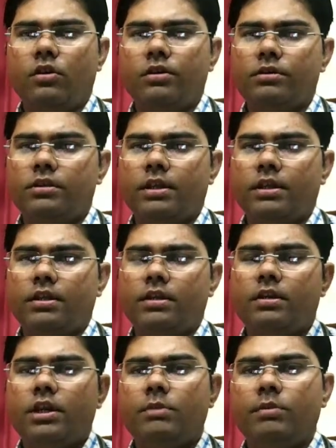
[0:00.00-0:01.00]
और इस तरह
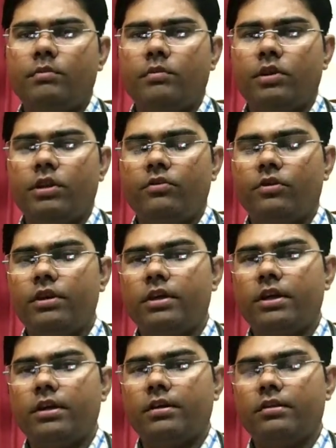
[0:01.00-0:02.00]
की कई बीमारियों के
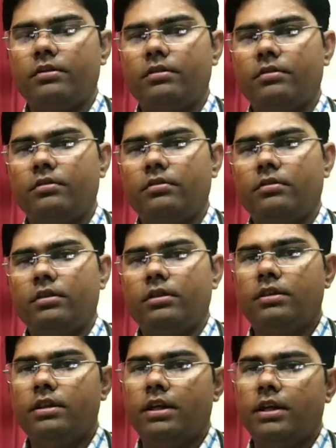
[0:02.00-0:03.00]
कारण
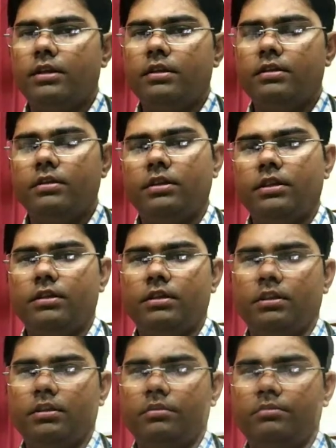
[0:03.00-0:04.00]
दिखाई
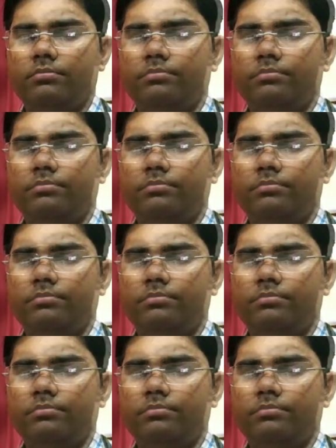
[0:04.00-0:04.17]
देते हैं